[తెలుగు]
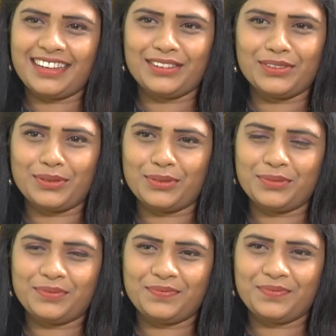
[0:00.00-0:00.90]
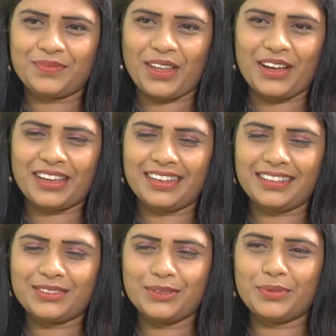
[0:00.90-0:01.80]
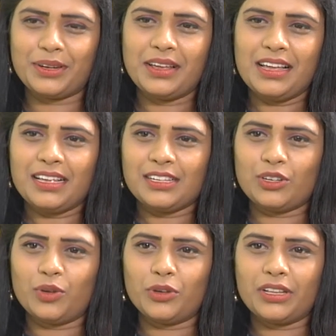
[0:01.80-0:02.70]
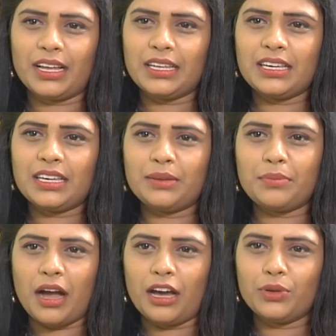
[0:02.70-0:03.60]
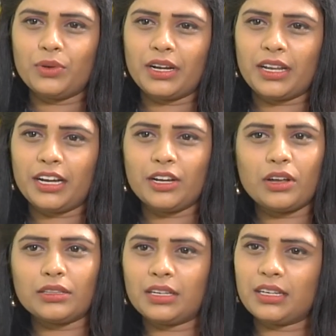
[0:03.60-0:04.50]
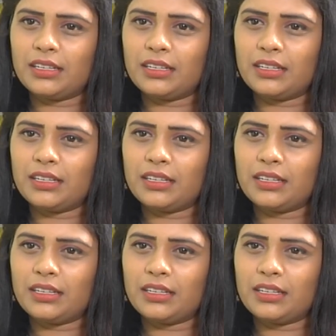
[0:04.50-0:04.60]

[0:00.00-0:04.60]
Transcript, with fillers: అనుకున్నావు ఓకే సూపర్ సో మొత్తానికి భాను అంటే ఏంటో అందరికీ